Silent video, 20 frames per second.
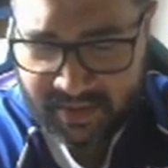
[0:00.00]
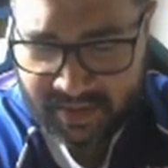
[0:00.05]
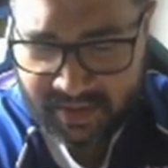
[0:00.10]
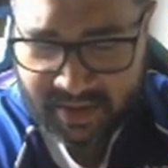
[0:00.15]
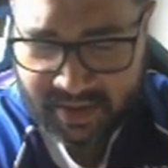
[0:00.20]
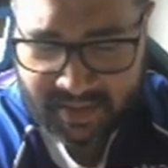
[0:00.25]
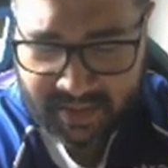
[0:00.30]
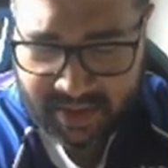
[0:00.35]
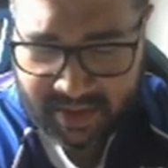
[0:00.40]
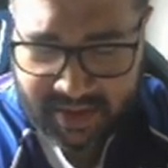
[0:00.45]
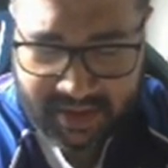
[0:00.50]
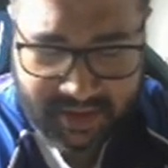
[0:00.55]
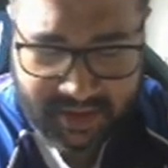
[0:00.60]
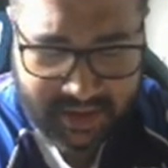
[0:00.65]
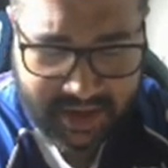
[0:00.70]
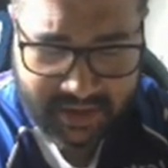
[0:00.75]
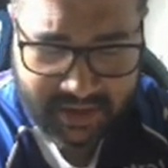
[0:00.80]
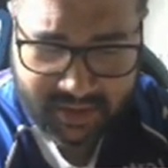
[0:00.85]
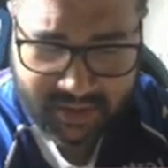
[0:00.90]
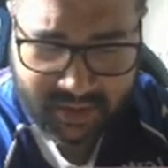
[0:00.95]
também nem
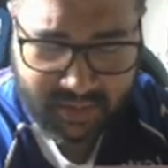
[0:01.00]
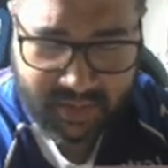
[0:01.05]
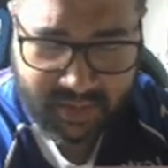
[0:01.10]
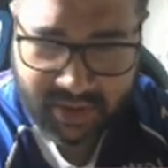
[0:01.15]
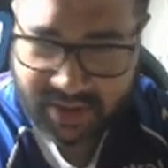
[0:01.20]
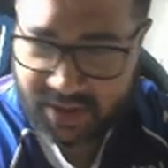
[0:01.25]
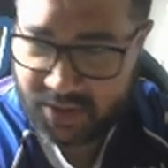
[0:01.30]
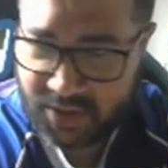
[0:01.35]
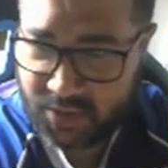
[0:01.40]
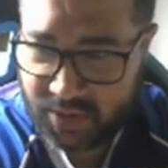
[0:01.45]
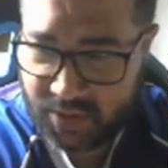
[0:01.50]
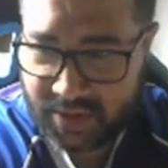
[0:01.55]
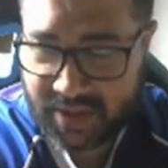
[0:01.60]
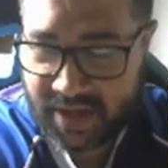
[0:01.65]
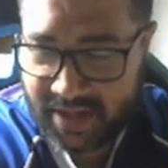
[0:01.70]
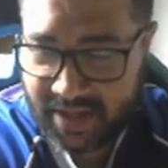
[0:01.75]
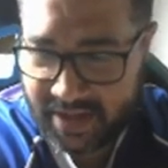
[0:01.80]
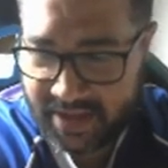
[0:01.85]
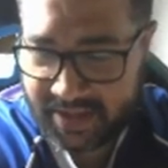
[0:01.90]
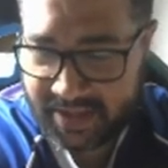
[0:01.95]
o Gato de Botas 2,
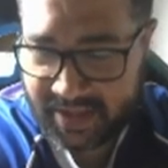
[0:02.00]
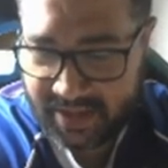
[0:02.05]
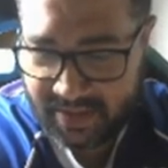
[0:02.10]
que aliás,